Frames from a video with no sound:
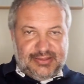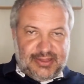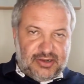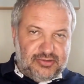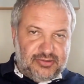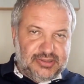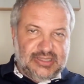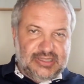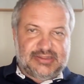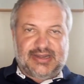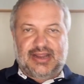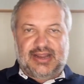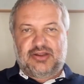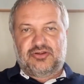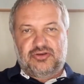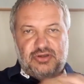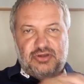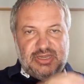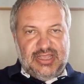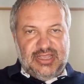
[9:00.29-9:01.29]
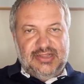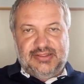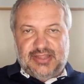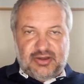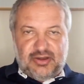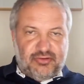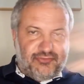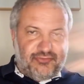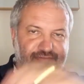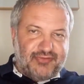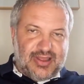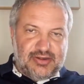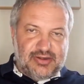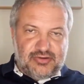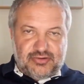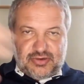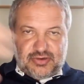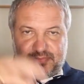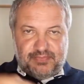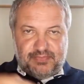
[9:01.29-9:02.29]
non detraggono niente, non
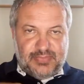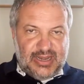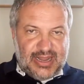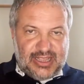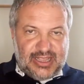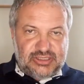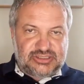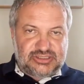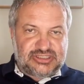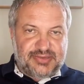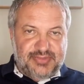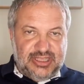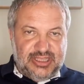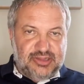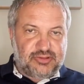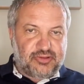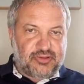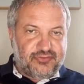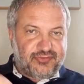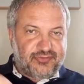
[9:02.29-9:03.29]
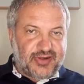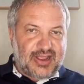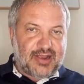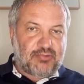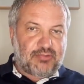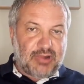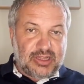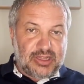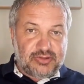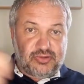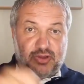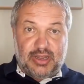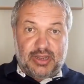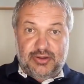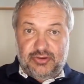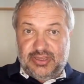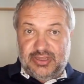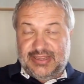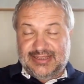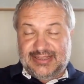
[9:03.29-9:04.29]
fanno il bilanciamento fra quanto
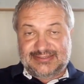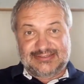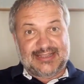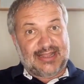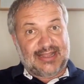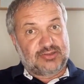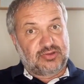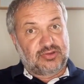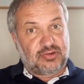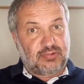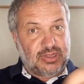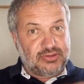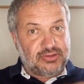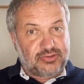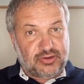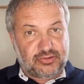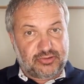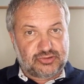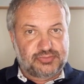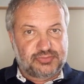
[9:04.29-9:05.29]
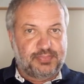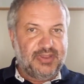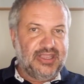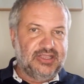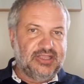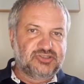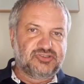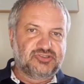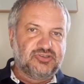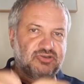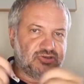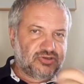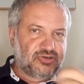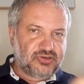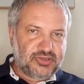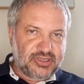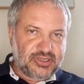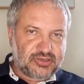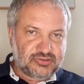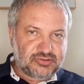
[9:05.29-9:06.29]
hanno incassato e quanto hanno
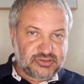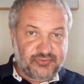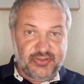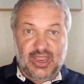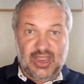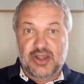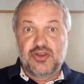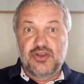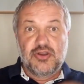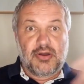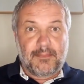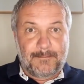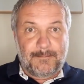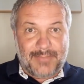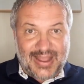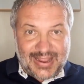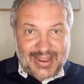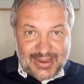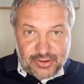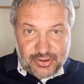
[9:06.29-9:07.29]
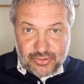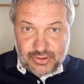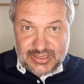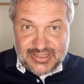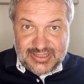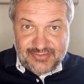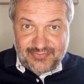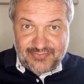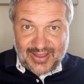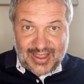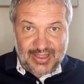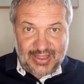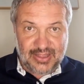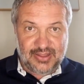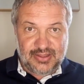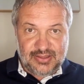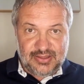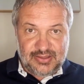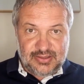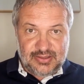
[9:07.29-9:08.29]
speso e così via, non pagano
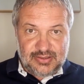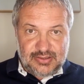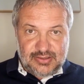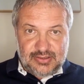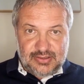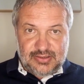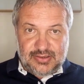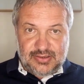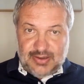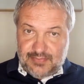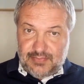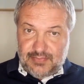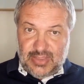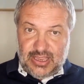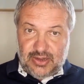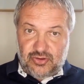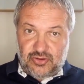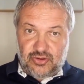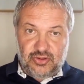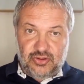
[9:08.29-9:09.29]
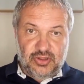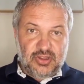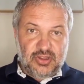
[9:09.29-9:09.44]
l'IVA nemmeno